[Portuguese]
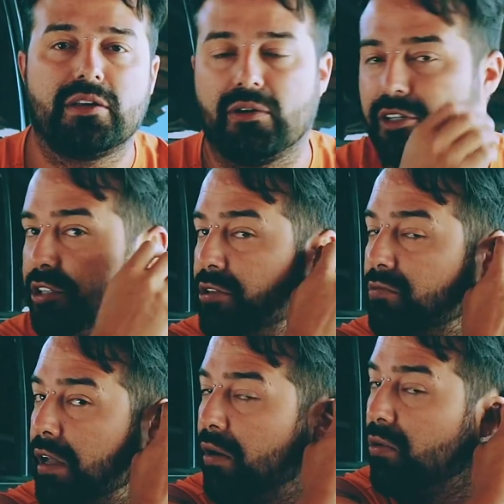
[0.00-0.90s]
Então a gente não
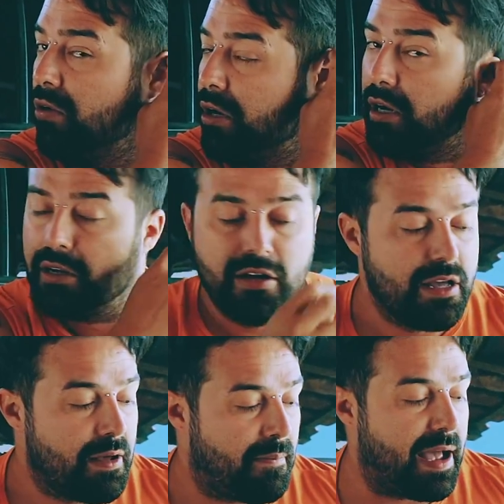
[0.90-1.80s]
tá colocando. Eu
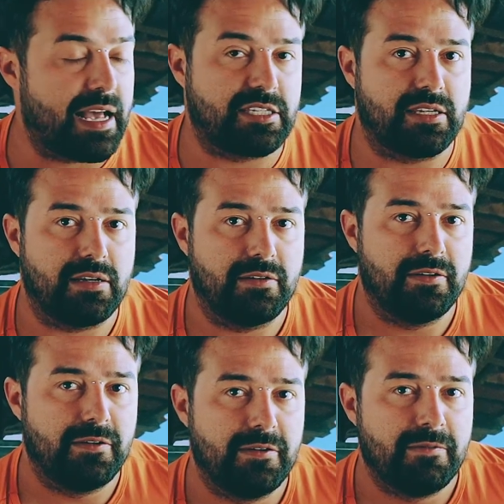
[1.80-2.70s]
tô indo essa, das
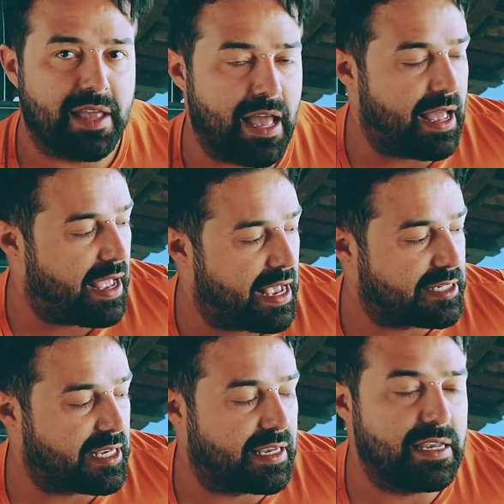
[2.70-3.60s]
letras. É,
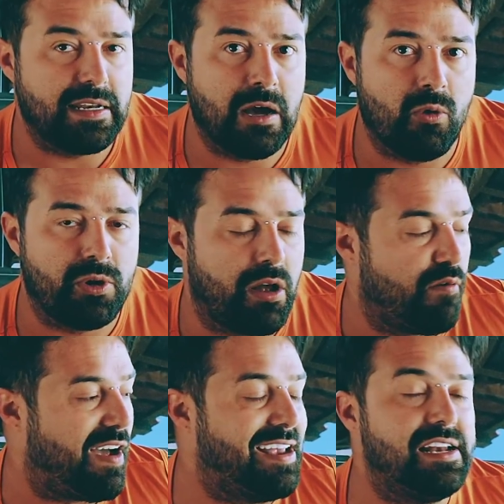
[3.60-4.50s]
essa aqui não, não
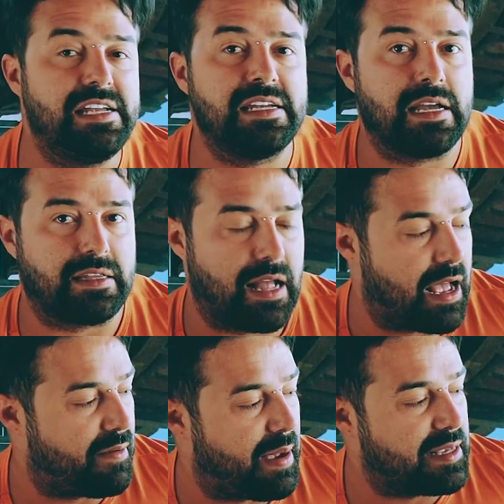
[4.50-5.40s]
vai linha,
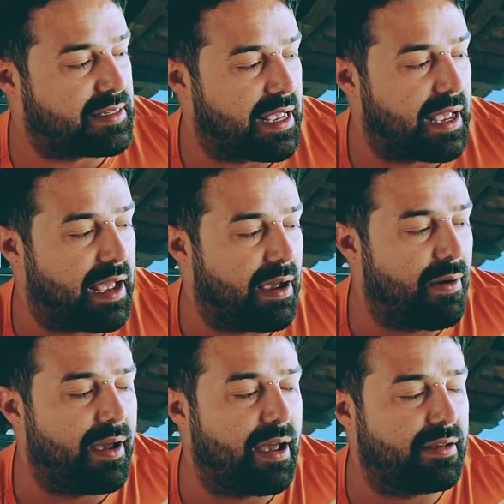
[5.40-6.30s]
tá? Mas é,
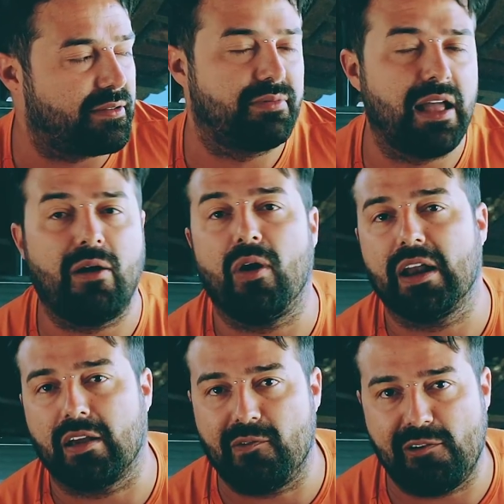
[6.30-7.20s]
é, é, Na
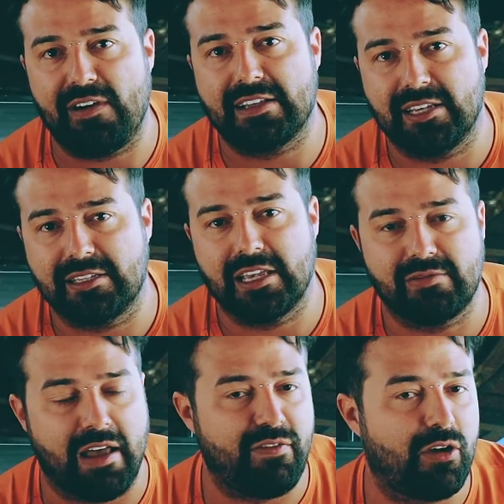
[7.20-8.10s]
hora que eu for fazer, vocês
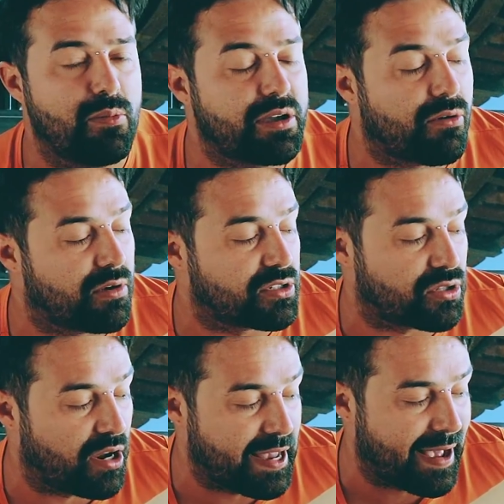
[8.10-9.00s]
vão ver como que
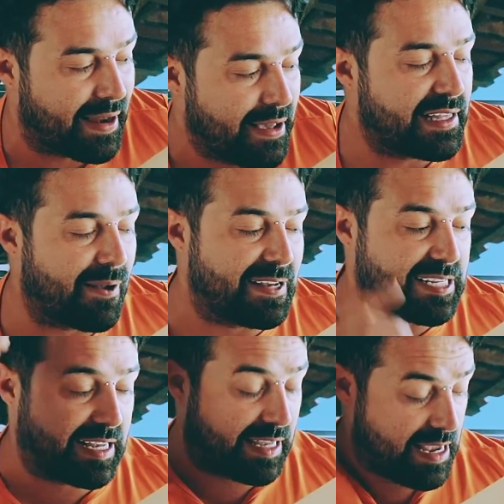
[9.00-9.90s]
constrói ela. Então
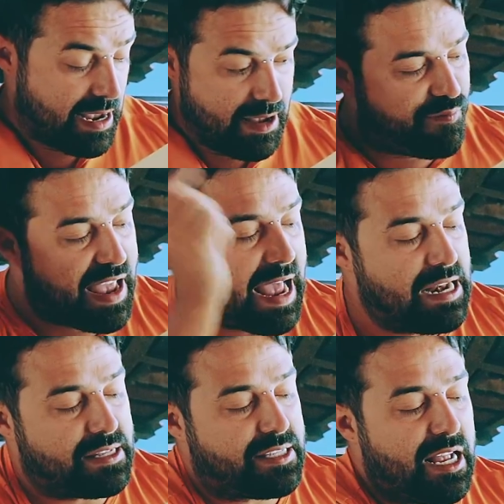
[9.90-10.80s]
essa aqui,
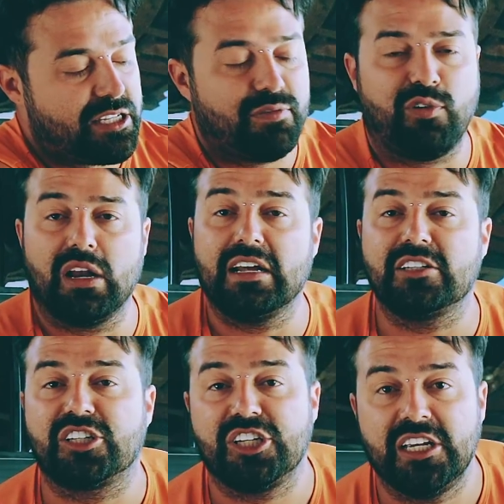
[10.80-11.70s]
VLT de
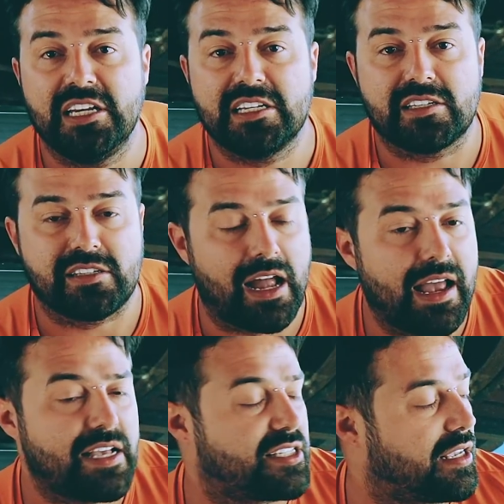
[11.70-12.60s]
volantines, tá?
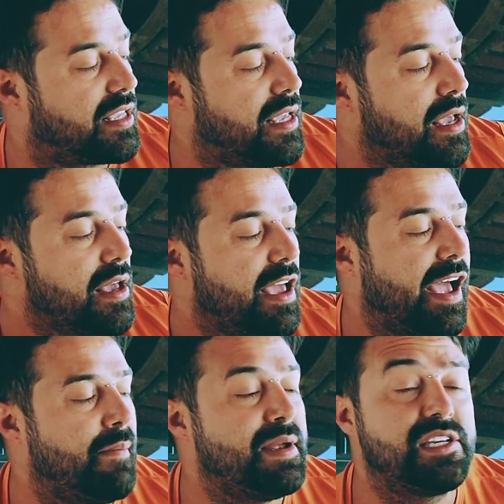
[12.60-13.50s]
Essa aqui é
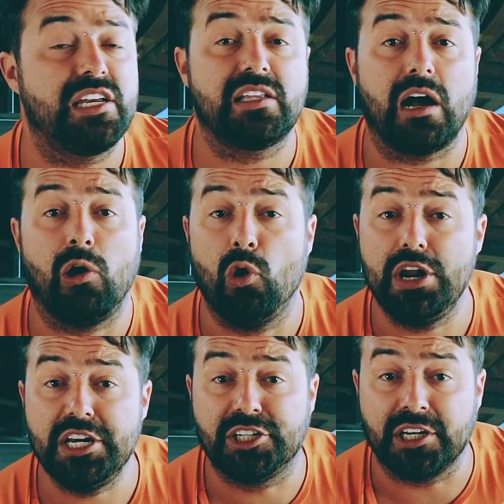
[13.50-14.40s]
a medida
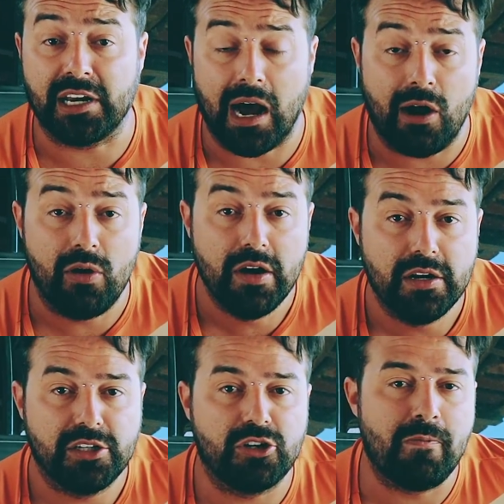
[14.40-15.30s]
original
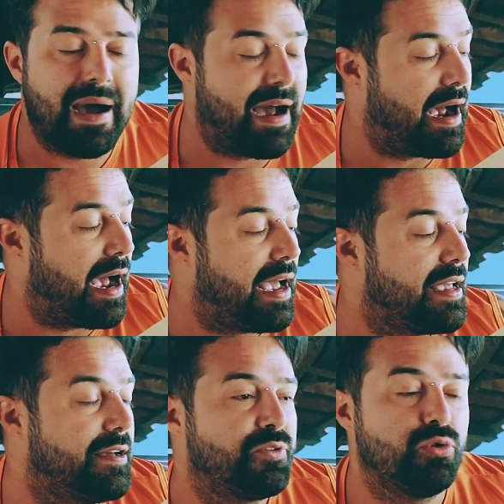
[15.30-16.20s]
de uma
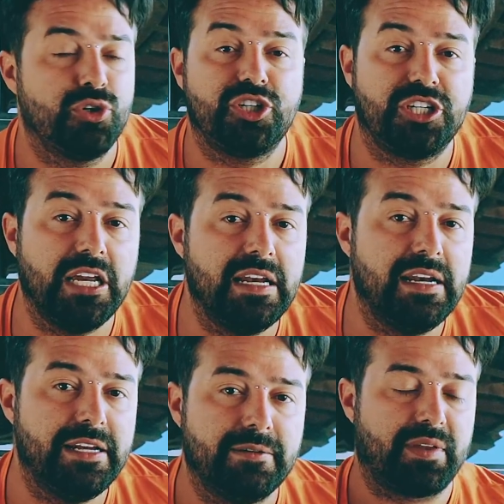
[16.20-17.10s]
raia do
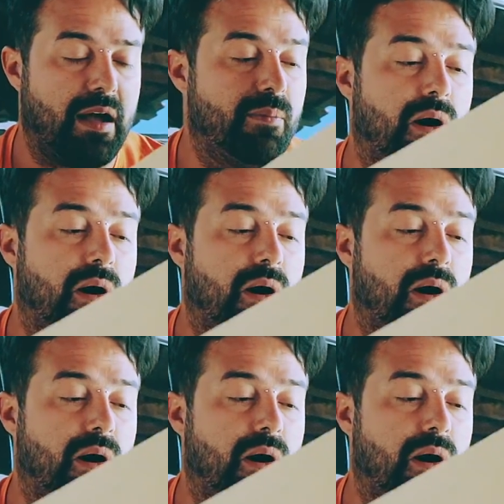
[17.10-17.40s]
Chile, tá